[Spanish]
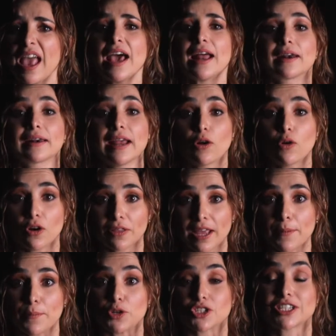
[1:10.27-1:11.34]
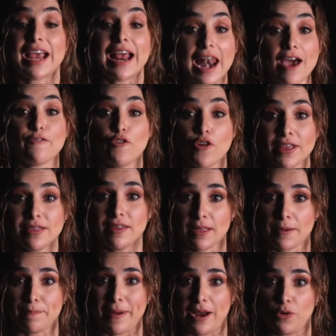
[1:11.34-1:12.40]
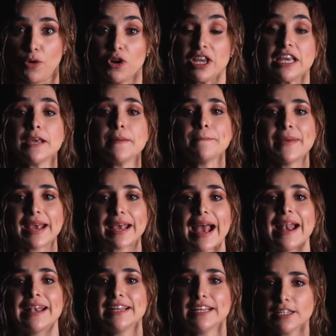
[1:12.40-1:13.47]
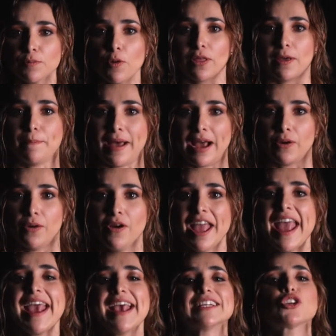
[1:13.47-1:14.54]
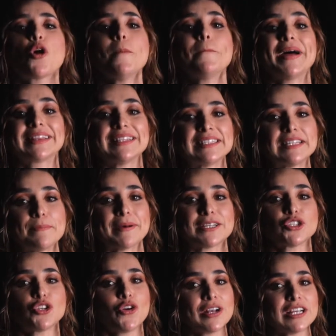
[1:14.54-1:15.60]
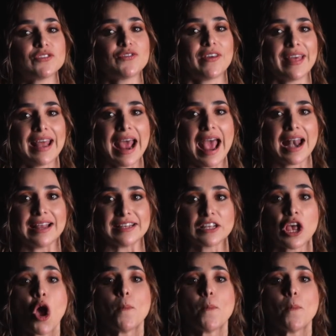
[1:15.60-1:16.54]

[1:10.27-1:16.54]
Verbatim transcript: Recordemos que la fuente de pago y mecanismo de pago es con participaciones federales,